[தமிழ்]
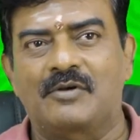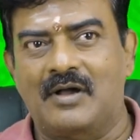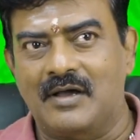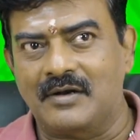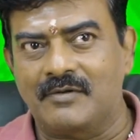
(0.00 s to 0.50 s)

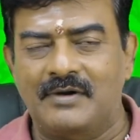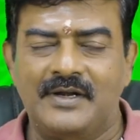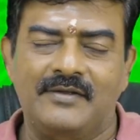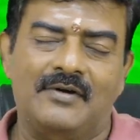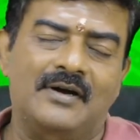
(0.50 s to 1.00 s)
காரு
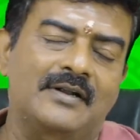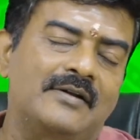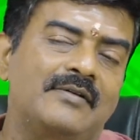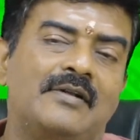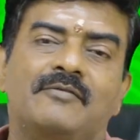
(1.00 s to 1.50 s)
வண்டி
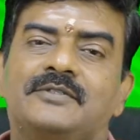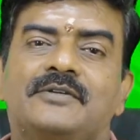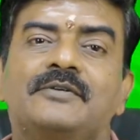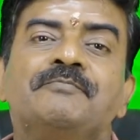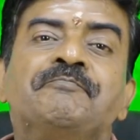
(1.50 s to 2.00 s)
வாகனங்கள்லாம்
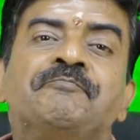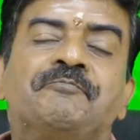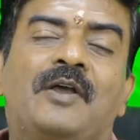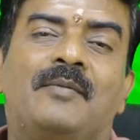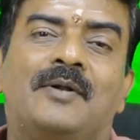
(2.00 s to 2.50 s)
வச்சுரு
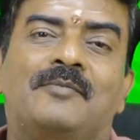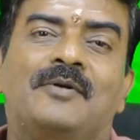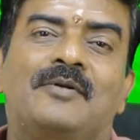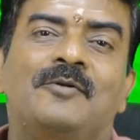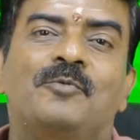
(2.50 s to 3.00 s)
வியாபாரம்
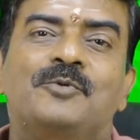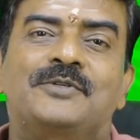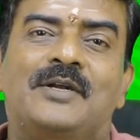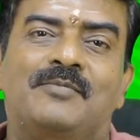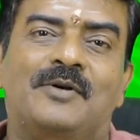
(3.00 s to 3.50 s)
பண்ணுறவங்களாம் ரொம்ப
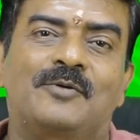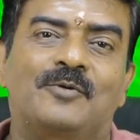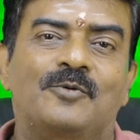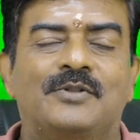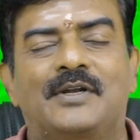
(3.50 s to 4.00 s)
சிறப்பான
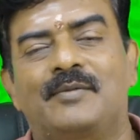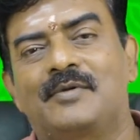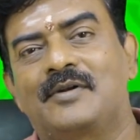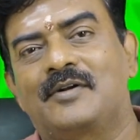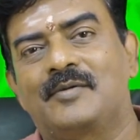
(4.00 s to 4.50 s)
ஒரு குரோத்
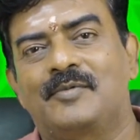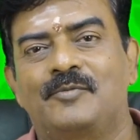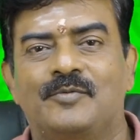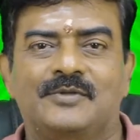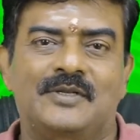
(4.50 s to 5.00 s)
கிடைப்பதற்கான
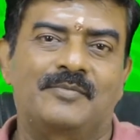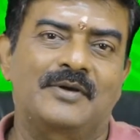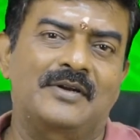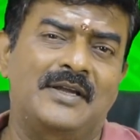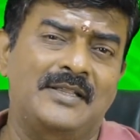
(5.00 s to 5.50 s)
வாய்ப்பு ரொம்ப
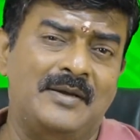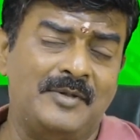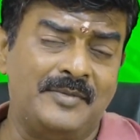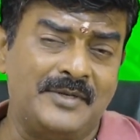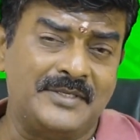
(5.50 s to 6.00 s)
சிறப்பாக இருக்குது
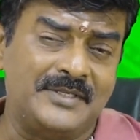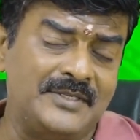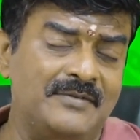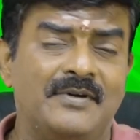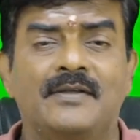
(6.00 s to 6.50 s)
ஐந்தாம் அதிபதி
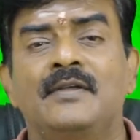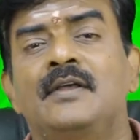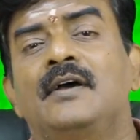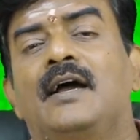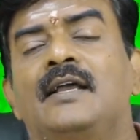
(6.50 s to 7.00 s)
செவ்வாய்
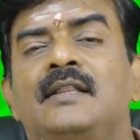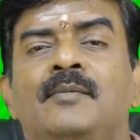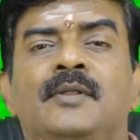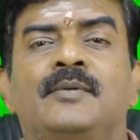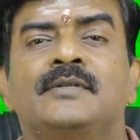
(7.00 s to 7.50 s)

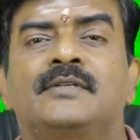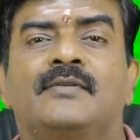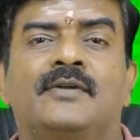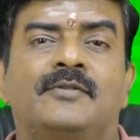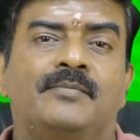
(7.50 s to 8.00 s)
ஐந்தாம் அதிபதி
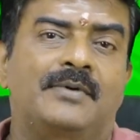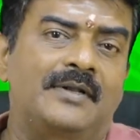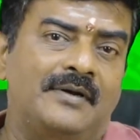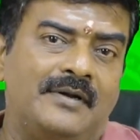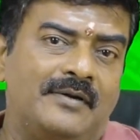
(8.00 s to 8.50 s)
செவ்வாய் வந்து
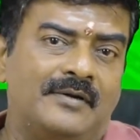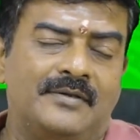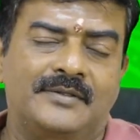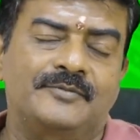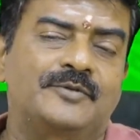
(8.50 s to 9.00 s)
பன்னிரெண்டில்
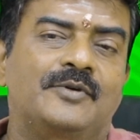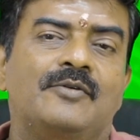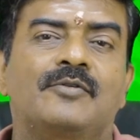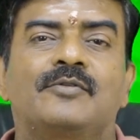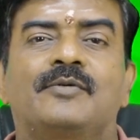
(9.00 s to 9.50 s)
இருக்குது ஸோ
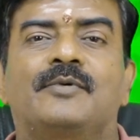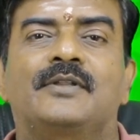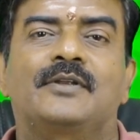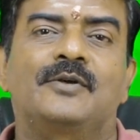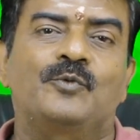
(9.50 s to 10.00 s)
அவர் வந்து
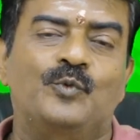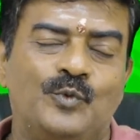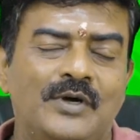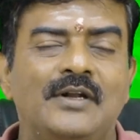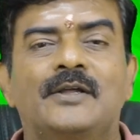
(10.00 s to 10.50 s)
பார்த்திங்கன்னா
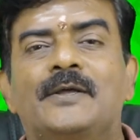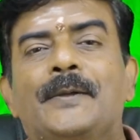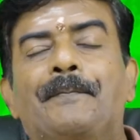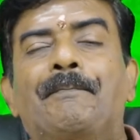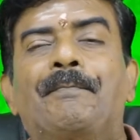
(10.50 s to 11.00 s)

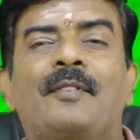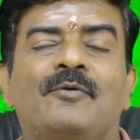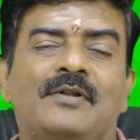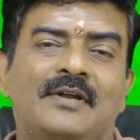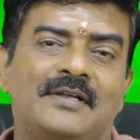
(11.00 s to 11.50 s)
உங்களுக்கு
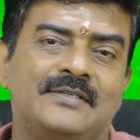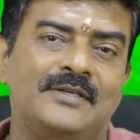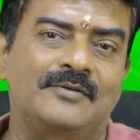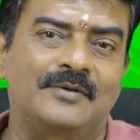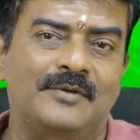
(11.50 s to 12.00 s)
உங்களோட
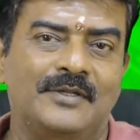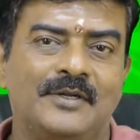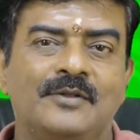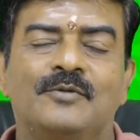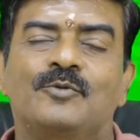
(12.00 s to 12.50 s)
ராசிக்கு வந்து
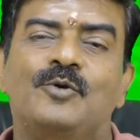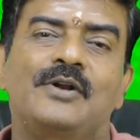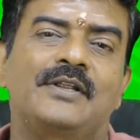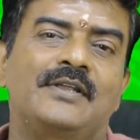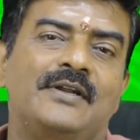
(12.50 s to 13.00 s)
பார்த்திங்கன்னா
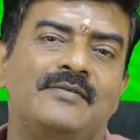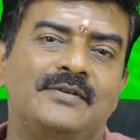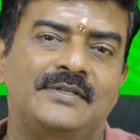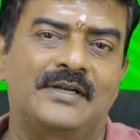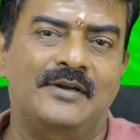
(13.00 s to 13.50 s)
தொழில் ரீதியான
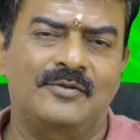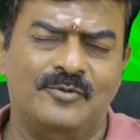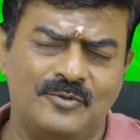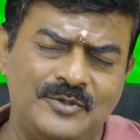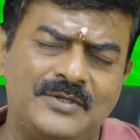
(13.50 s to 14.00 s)
விஷயங்கள்
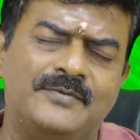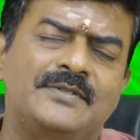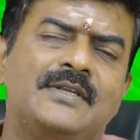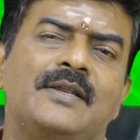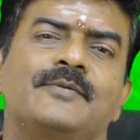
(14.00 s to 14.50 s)
வந்து கொஞ்சம்
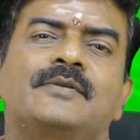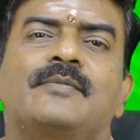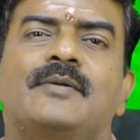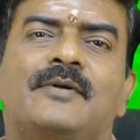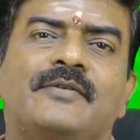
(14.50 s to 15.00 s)
விஸ்தரிப்பு
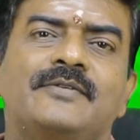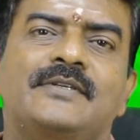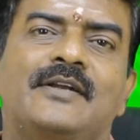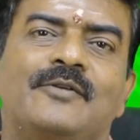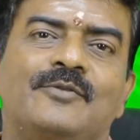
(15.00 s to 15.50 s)
சம்மந்தமான
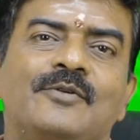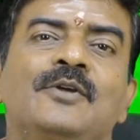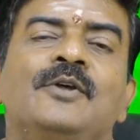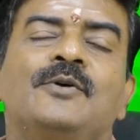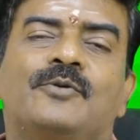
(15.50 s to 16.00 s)
விஷயங்கள் வந்து
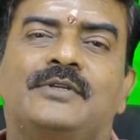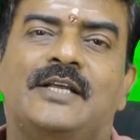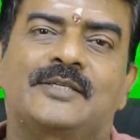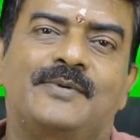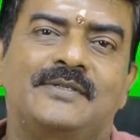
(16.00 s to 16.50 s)

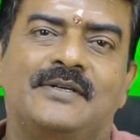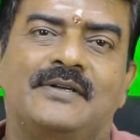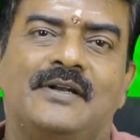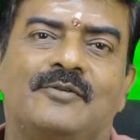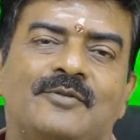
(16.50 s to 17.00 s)
கொஞ்சம்
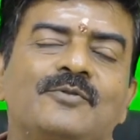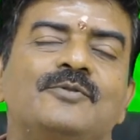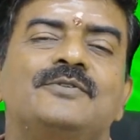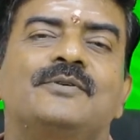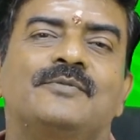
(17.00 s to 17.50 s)
எக்ஸ்பென்ஷனுக்கெல்லாம் வந்து
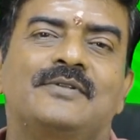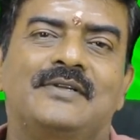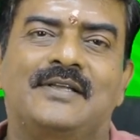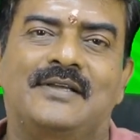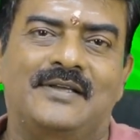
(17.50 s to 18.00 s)
கொஞ்சம் வந்து
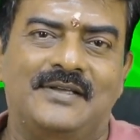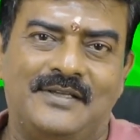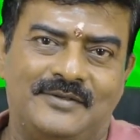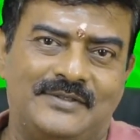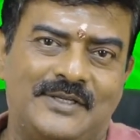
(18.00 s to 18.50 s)
நீங்கள்
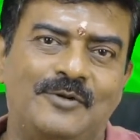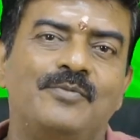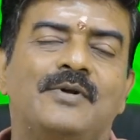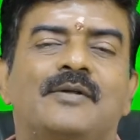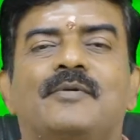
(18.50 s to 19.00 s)
செலவு
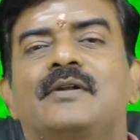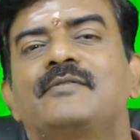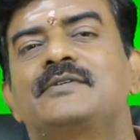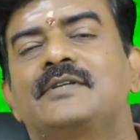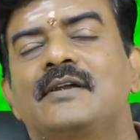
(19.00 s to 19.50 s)
பண்ணுற மாதிரி
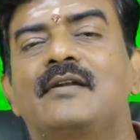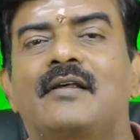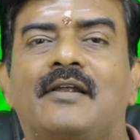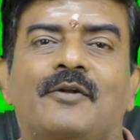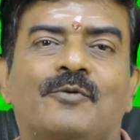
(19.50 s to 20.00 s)
விஷயங்கள்
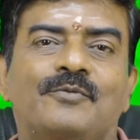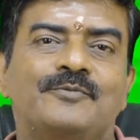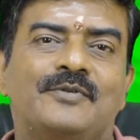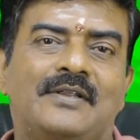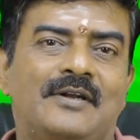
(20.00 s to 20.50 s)
நிறையா இருக்கும்
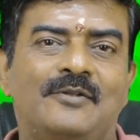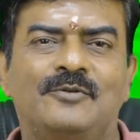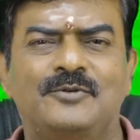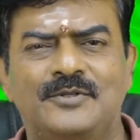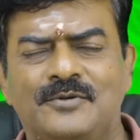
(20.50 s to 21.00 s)
ஸோ அதனால்
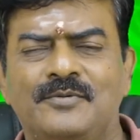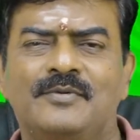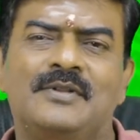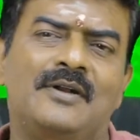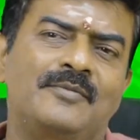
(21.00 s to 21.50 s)
வந்து கொஞ்சம்
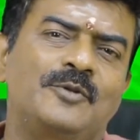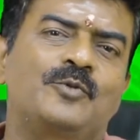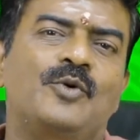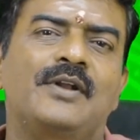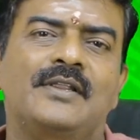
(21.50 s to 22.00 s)
இருந்தாலும் வந்து
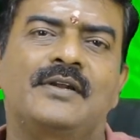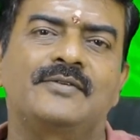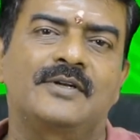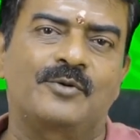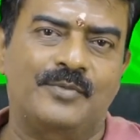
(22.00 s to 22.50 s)
தொழில் ரீதியான
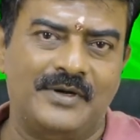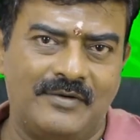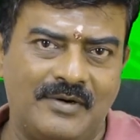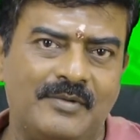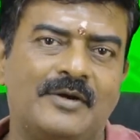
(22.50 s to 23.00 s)
விஷயம் ரொம்ப
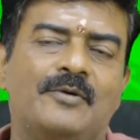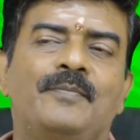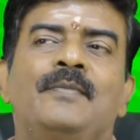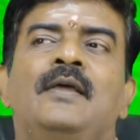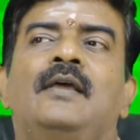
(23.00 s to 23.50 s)
கவனமாக
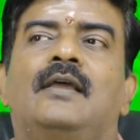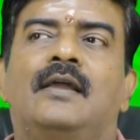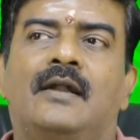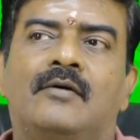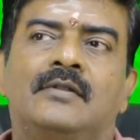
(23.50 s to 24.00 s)
இருக்கணும்
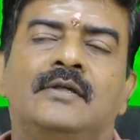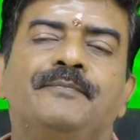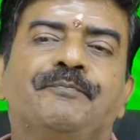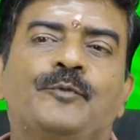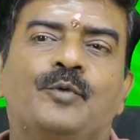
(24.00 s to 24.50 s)
ஏன்னா வந்து
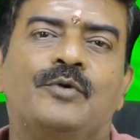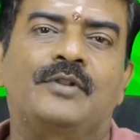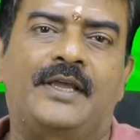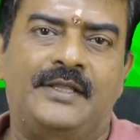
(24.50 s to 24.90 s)
உங்களுக்கு வந்து